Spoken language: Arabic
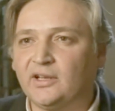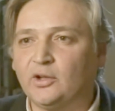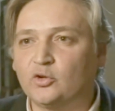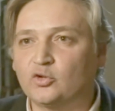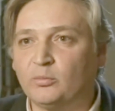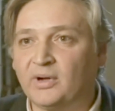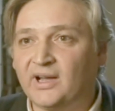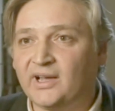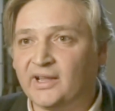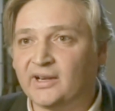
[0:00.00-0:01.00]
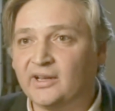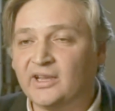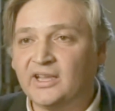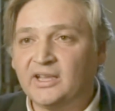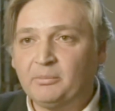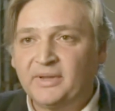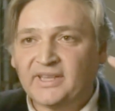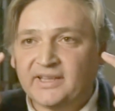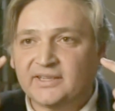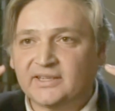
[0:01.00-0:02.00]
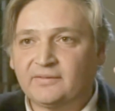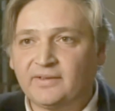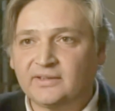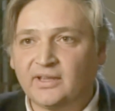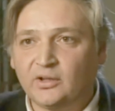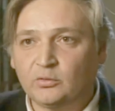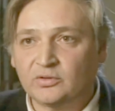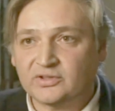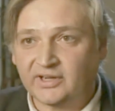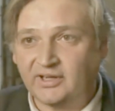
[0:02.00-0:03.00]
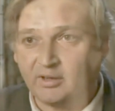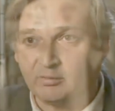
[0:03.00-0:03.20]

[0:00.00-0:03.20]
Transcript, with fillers: لهجوم آخر بدأت تتفتح عيون إسرائيل